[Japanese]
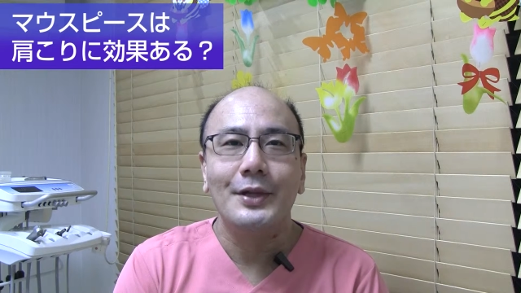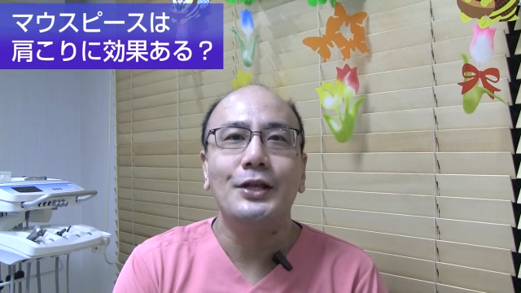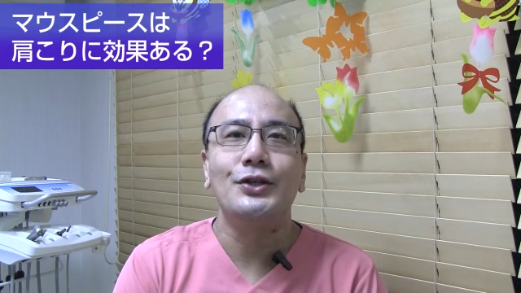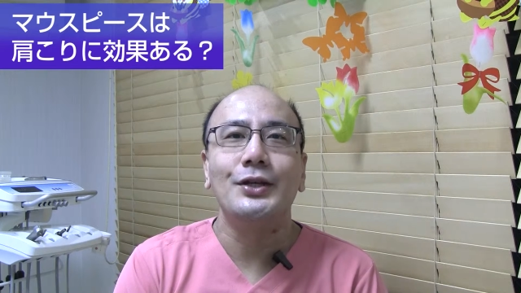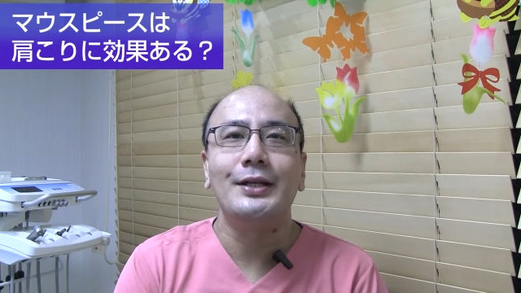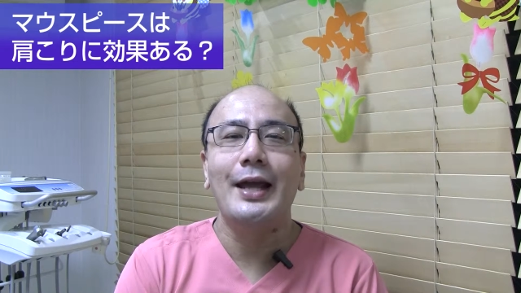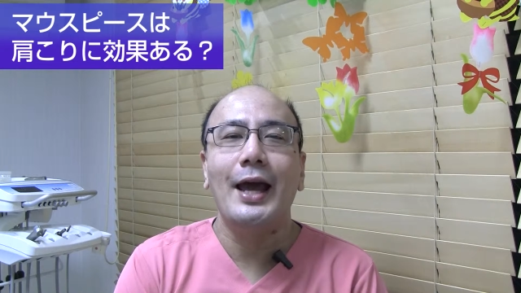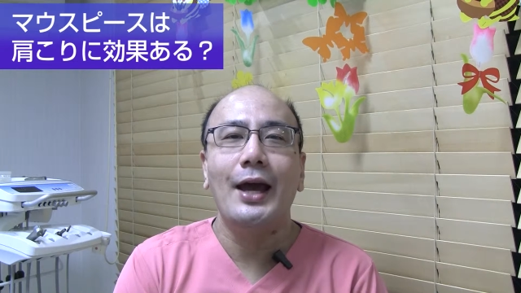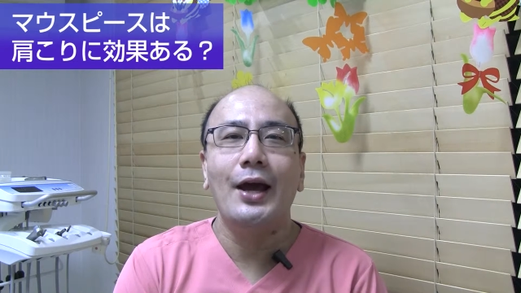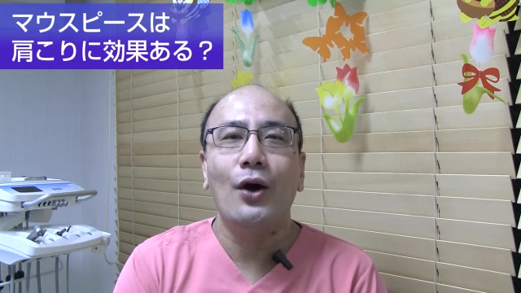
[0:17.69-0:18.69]
につい
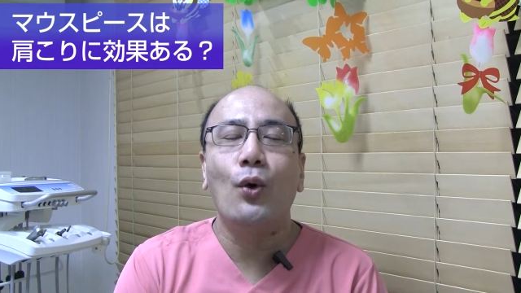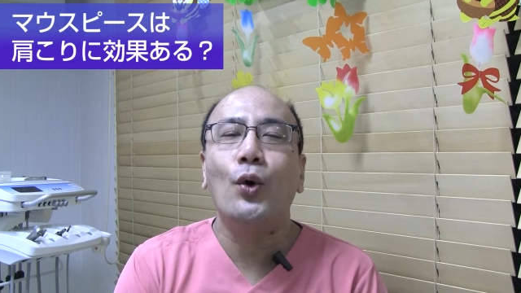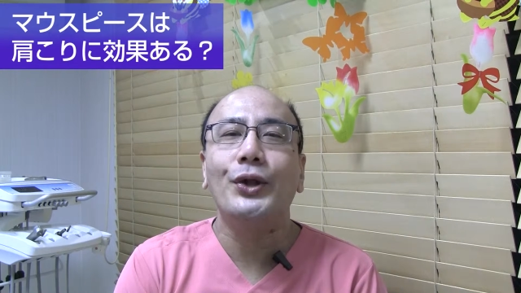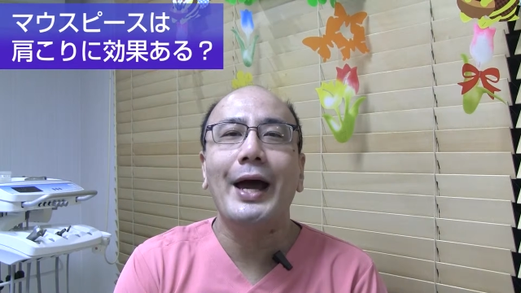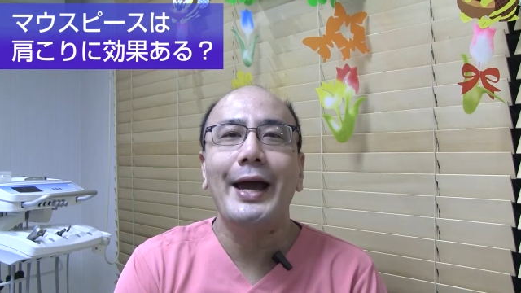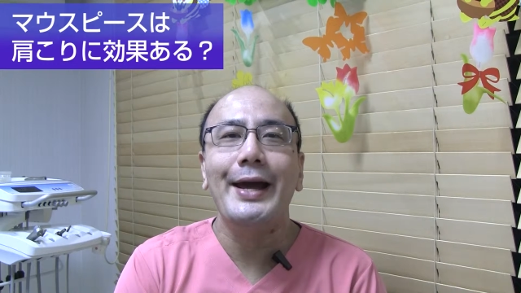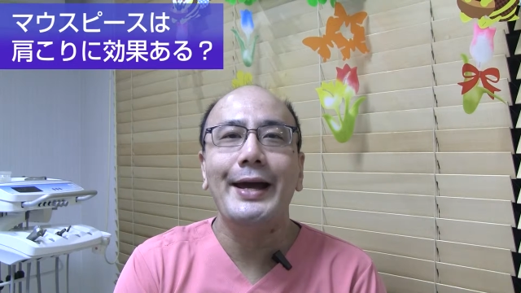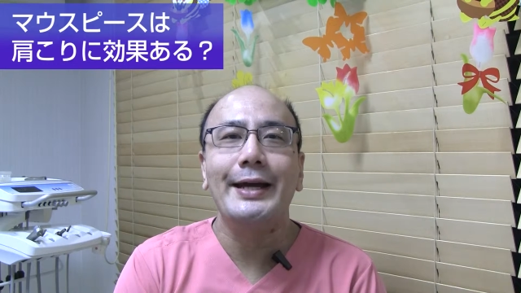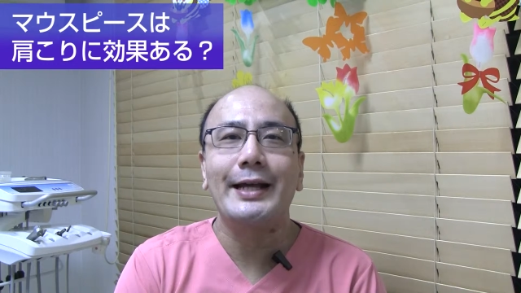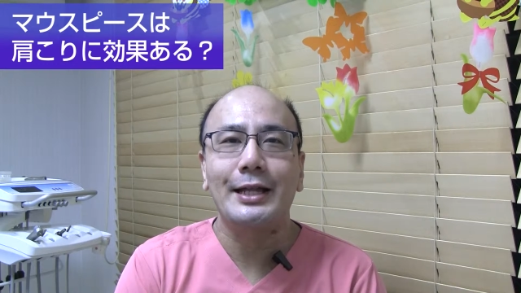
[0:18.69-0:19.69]
てお答
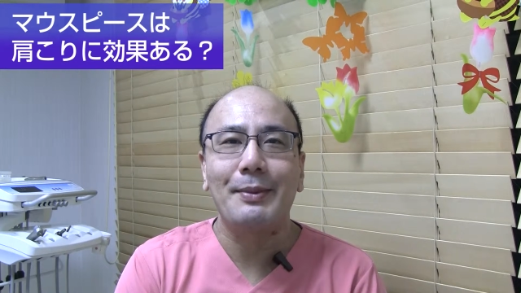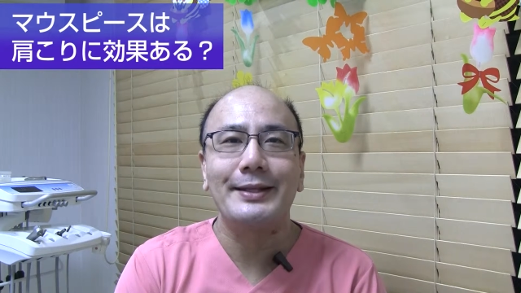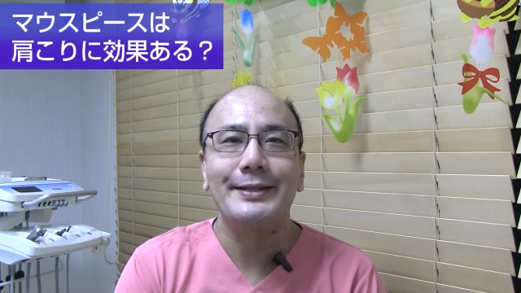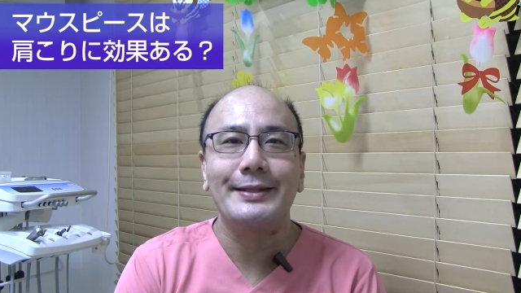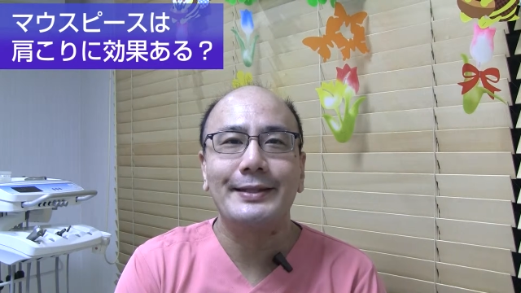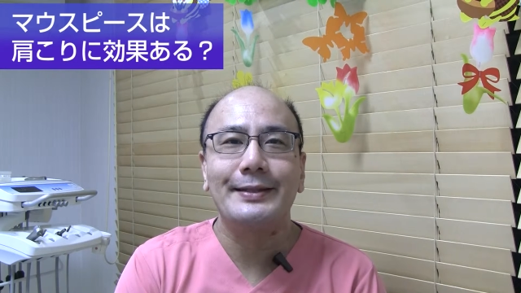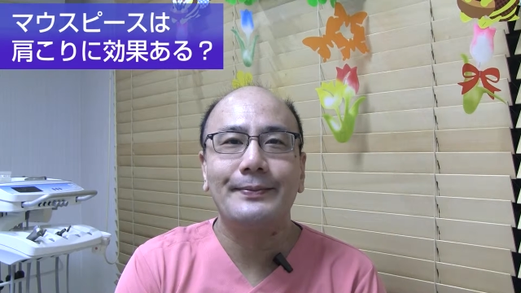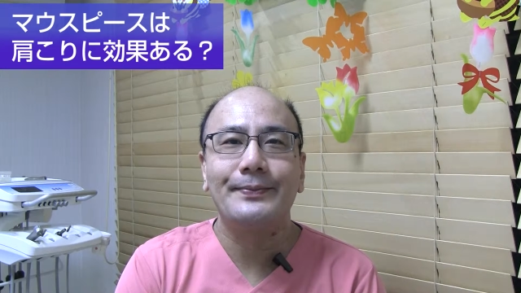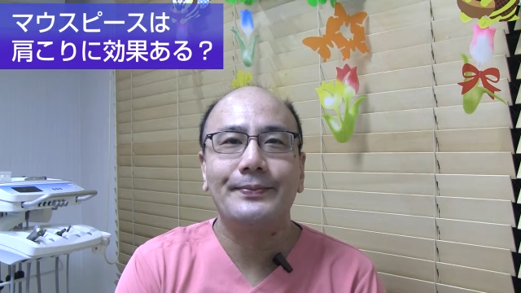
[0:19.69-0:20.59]
えいたします